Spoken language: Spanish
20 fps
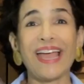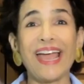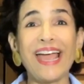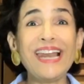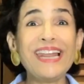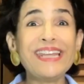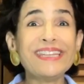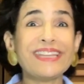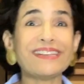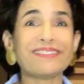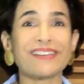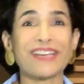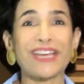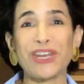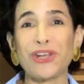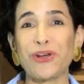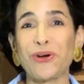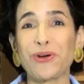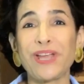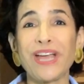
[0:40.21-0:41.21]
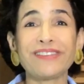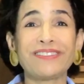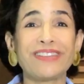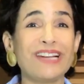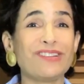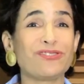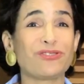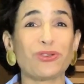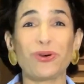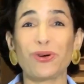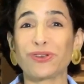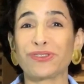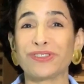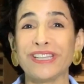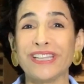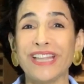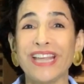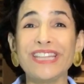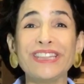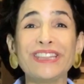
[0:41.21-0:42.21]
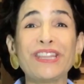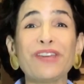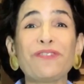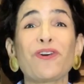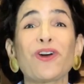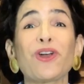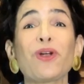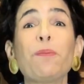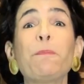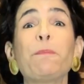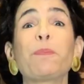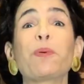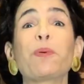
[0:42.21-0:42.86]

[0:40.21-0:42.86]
élites criollas del suroccidente fueron